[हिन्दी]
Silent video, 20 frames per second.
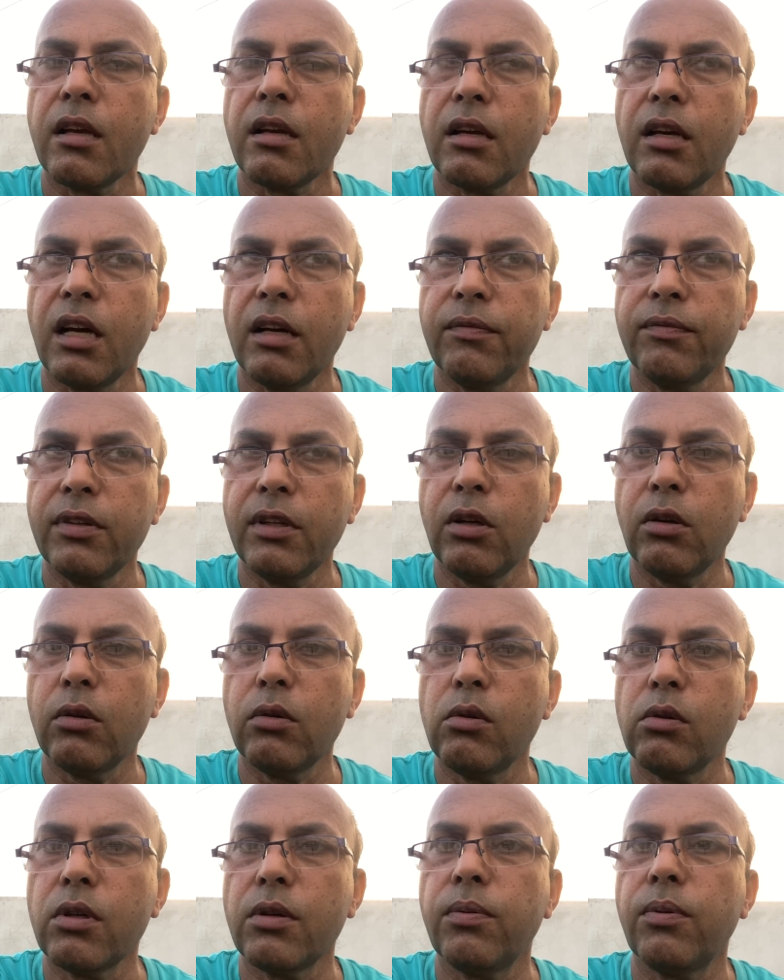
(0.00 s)
काफ़ी
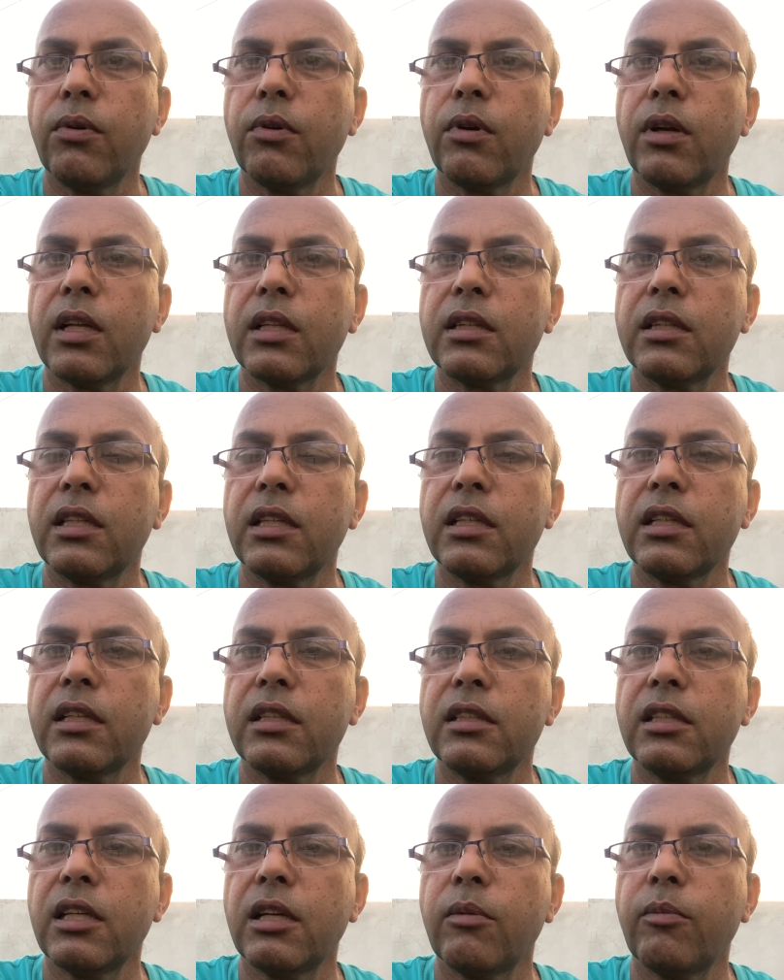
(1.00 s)
लोगों के फ़ोन आते हैं कि
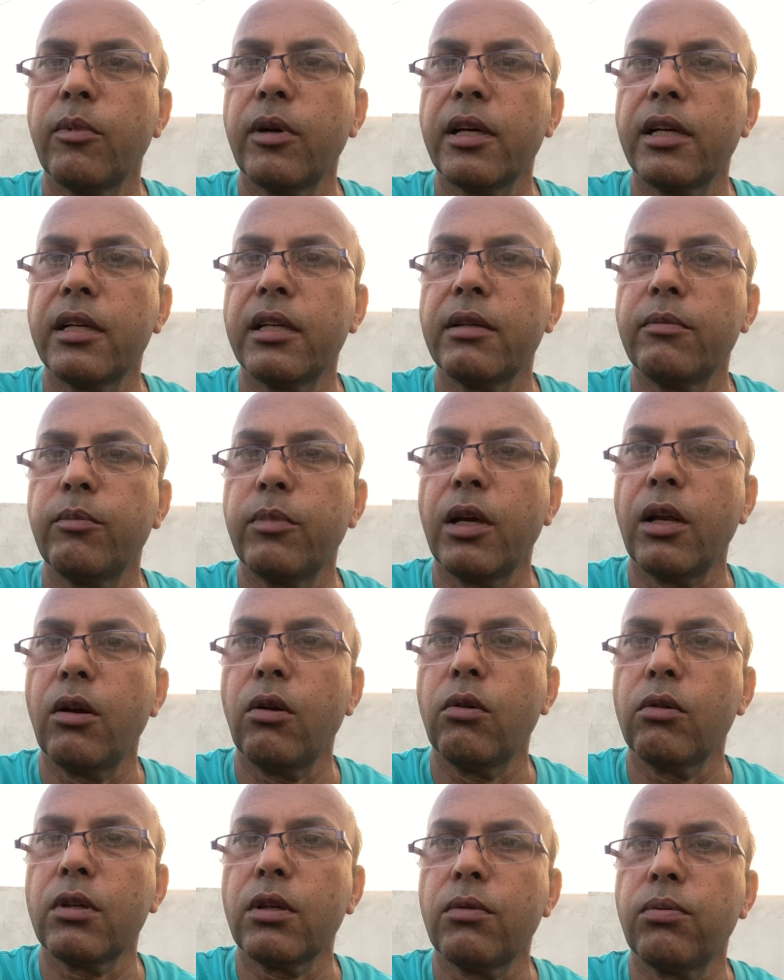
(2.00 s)
जी हमारे
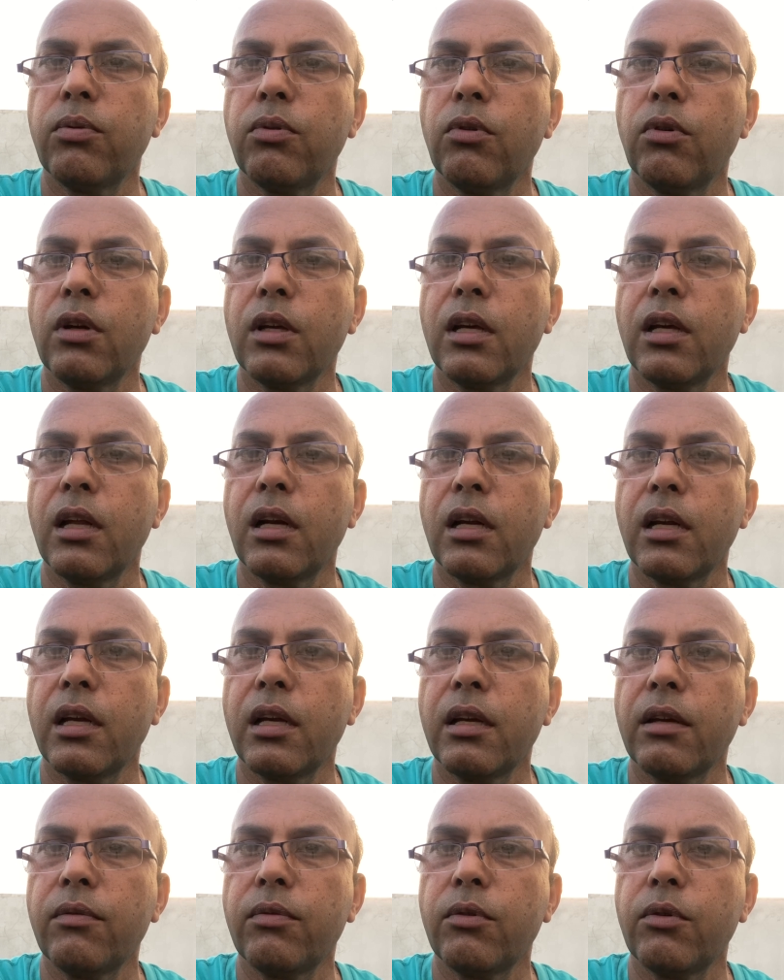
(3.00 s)
बेलों के फूल गिर रहे
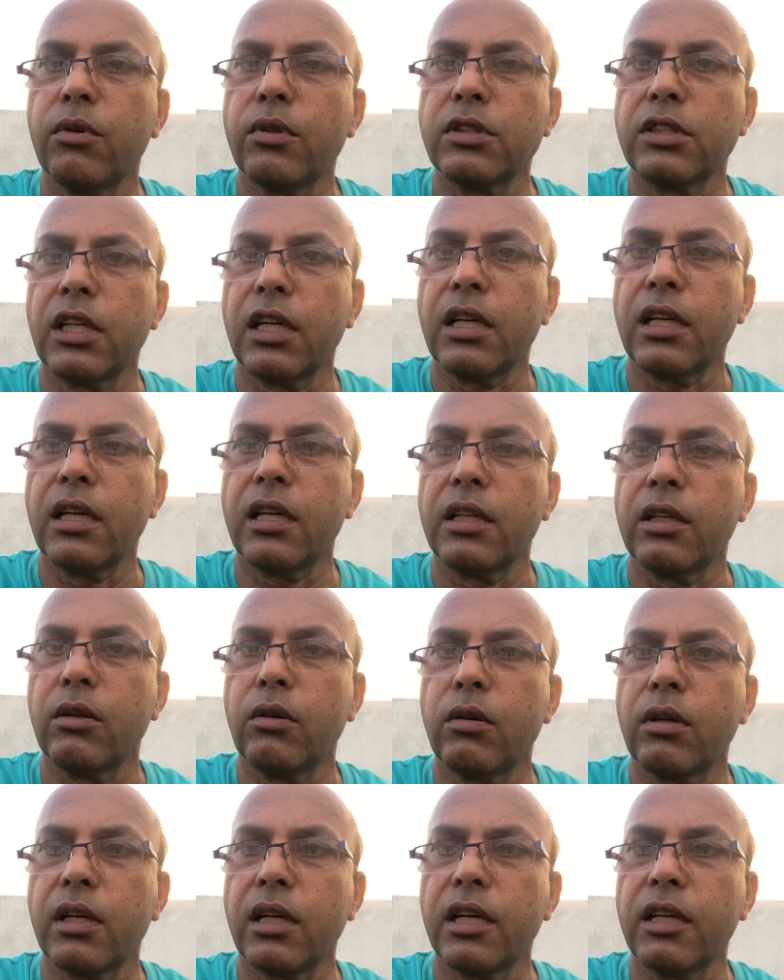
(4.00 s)
हैं फ्रूट सेट नहीं
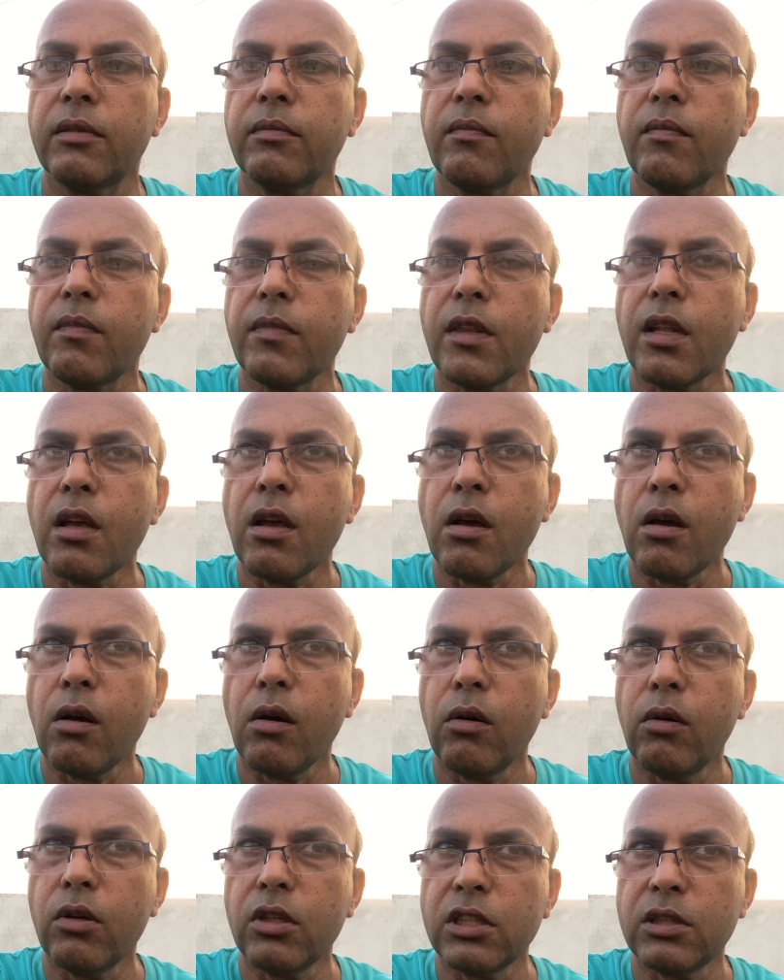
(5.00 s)
हो रहा है
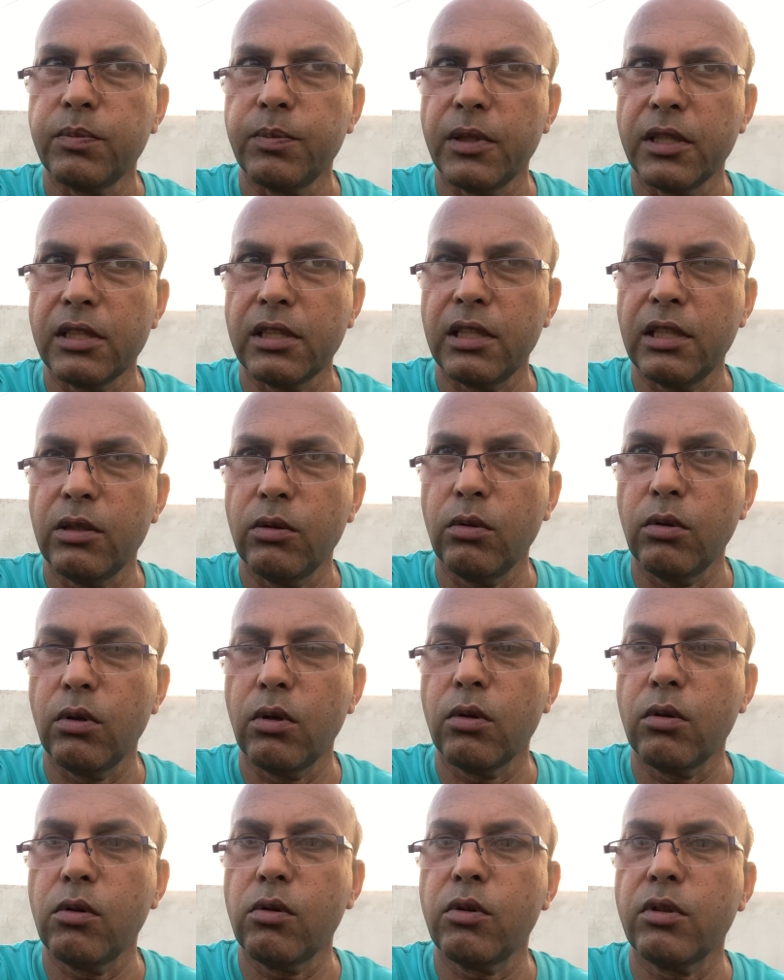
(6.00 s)
और स्पेशली उन
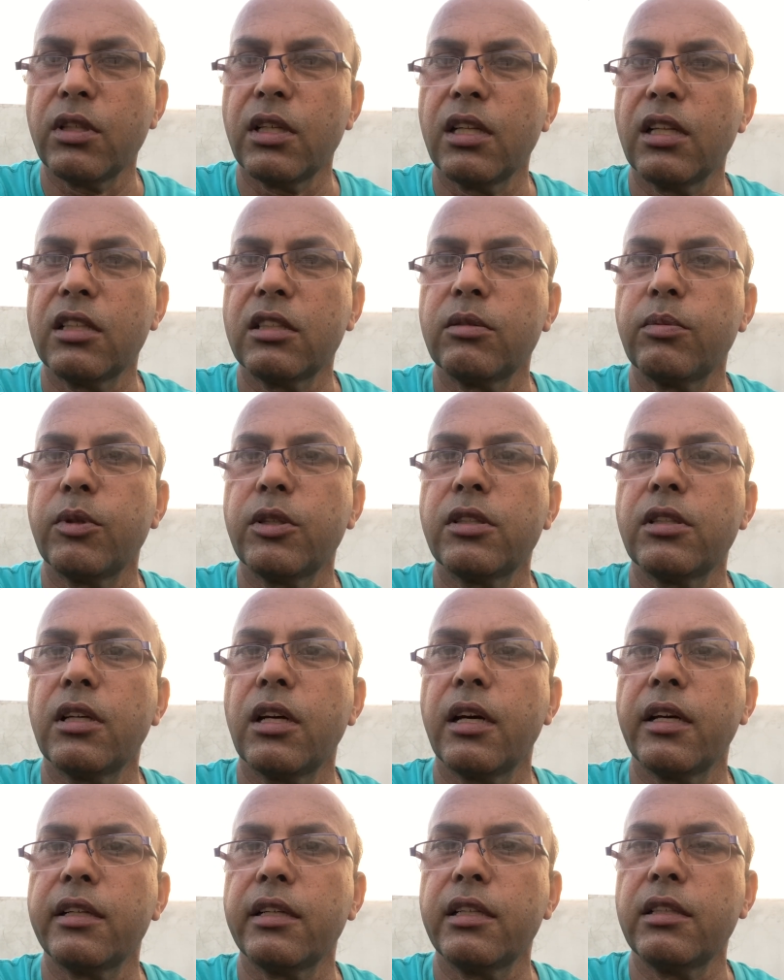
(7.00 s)
लोगों को ज़्यादा
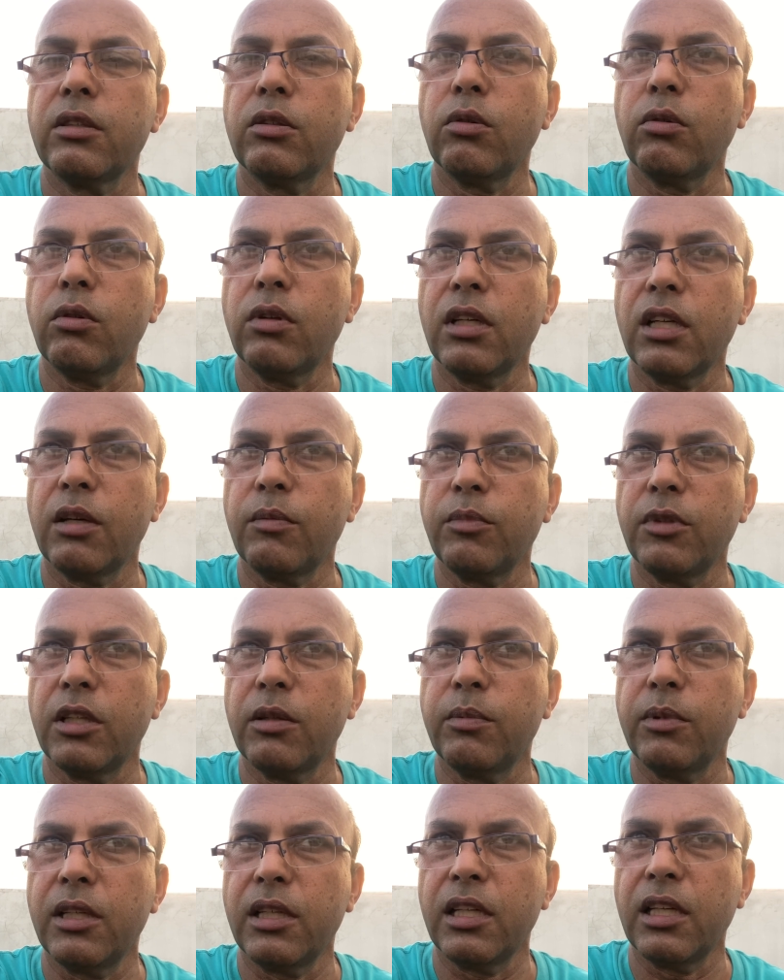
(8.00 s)
समस्या आ रही है जिन्होंने अभी
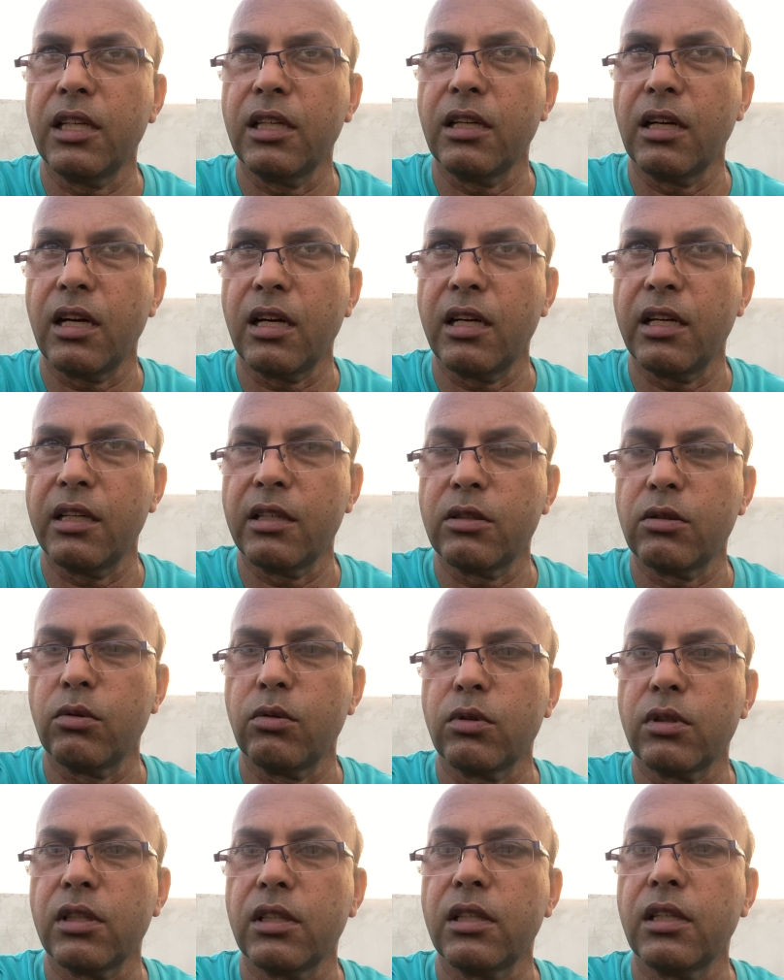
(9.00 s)
अभी नई गार्डनिंग शुरू
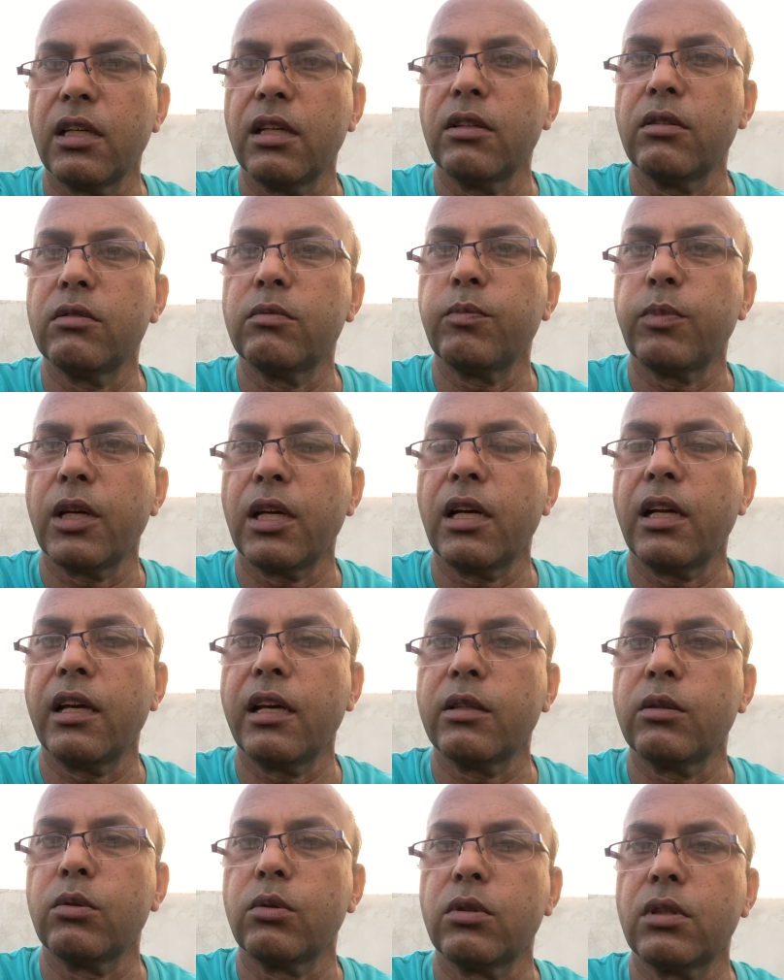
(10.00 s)
की है पहला या
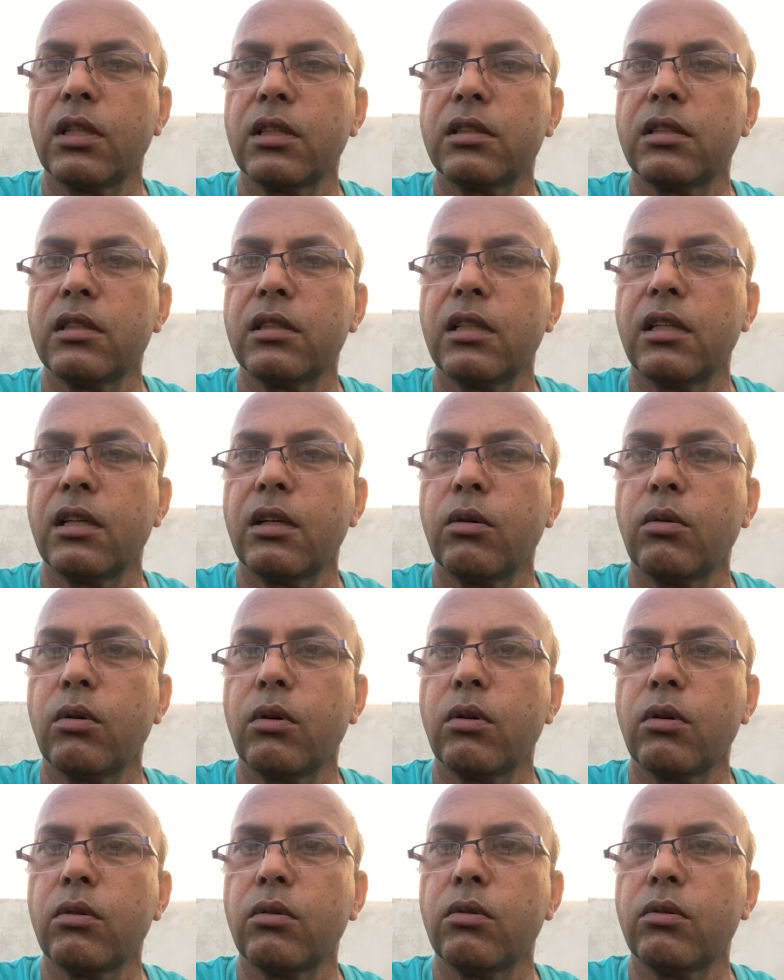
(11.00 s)
दूसरा सीज़न है उन
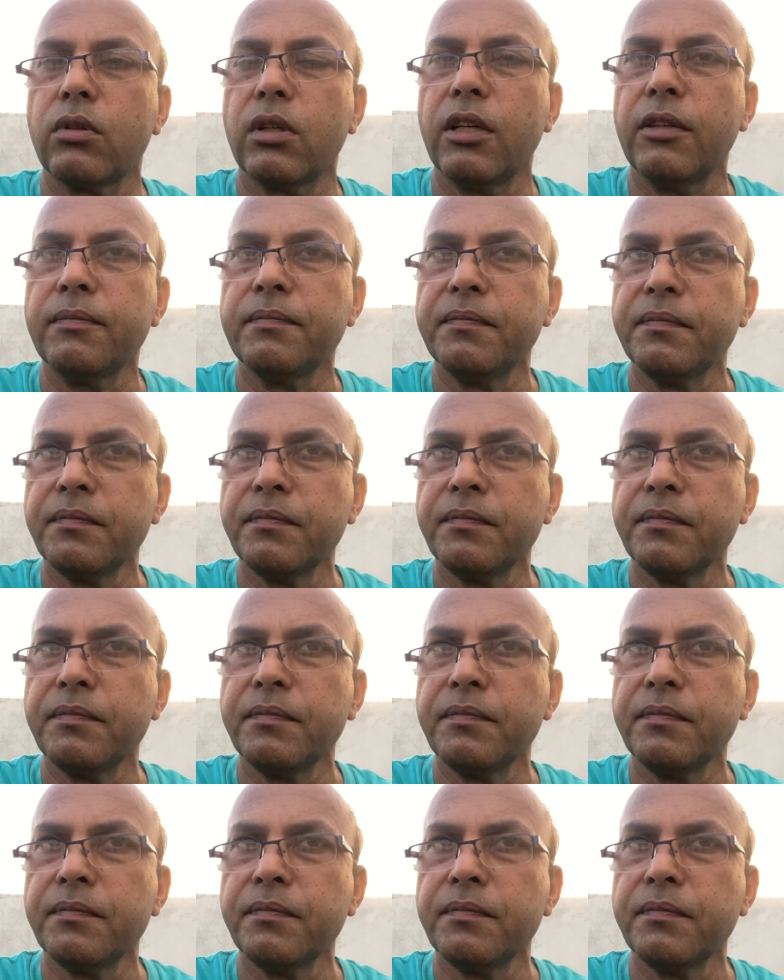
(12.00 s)
लोगों का